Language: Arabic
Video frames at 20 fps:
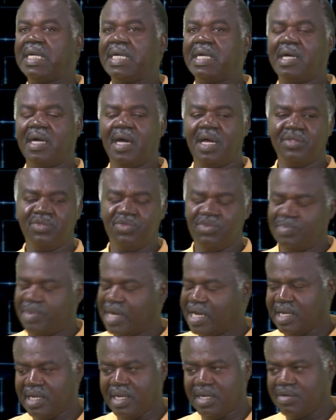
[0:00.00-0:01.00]
ادوا
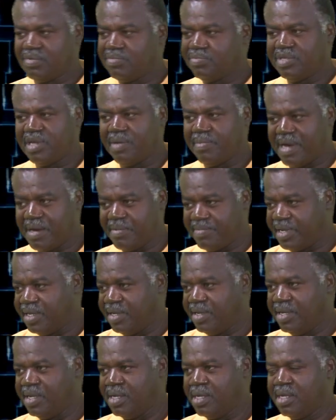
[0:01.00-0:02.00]
ما عليهم تماما
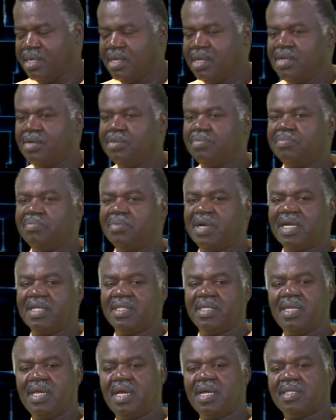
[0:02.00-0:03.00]

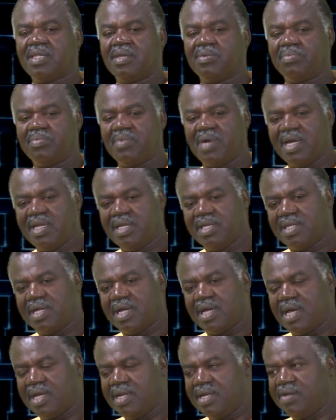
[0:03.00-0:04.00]
بعديها طوالي
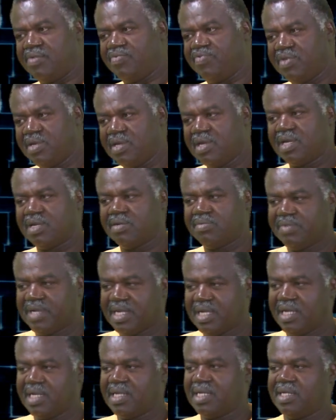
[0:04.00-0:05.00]
دخلنا في
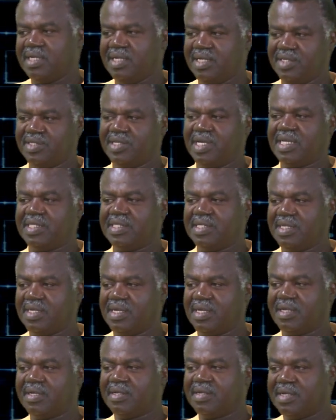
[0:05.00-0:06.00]
المرحلة
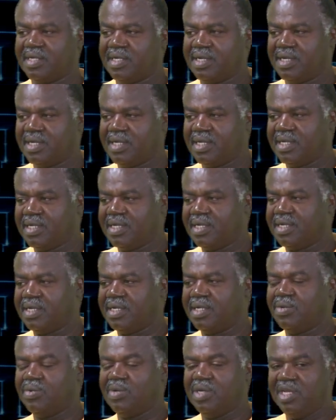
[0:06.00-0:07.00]
الإعدادية
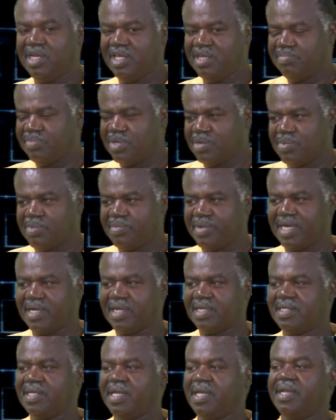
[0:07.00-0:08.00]
ولعبنا
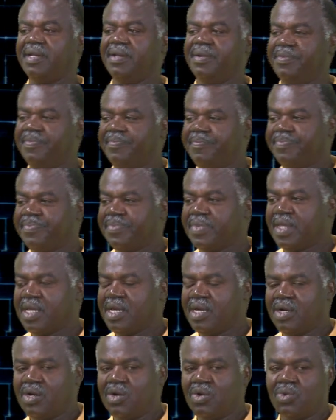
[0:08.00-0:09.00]
مباراتين
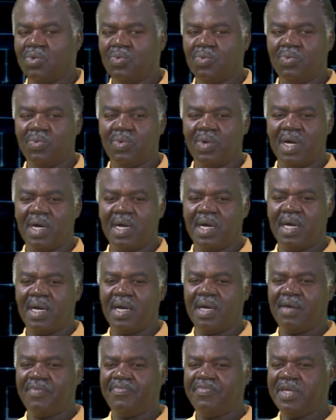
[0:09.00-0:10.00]

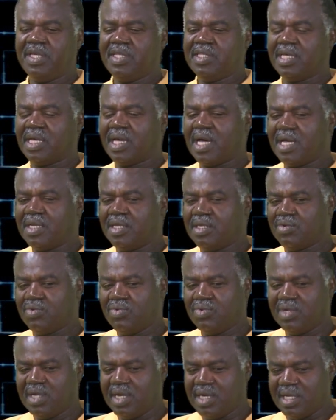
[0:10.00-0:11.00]
وفي اعتقادي
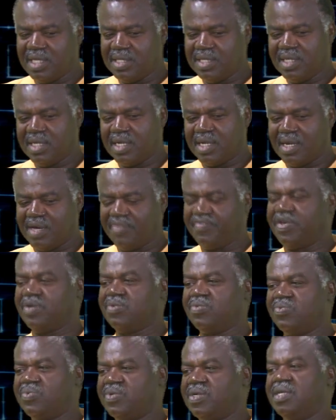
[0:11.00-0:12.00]
كل الذين
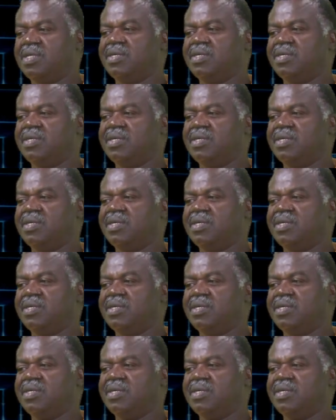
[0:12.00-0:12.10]
رافقونا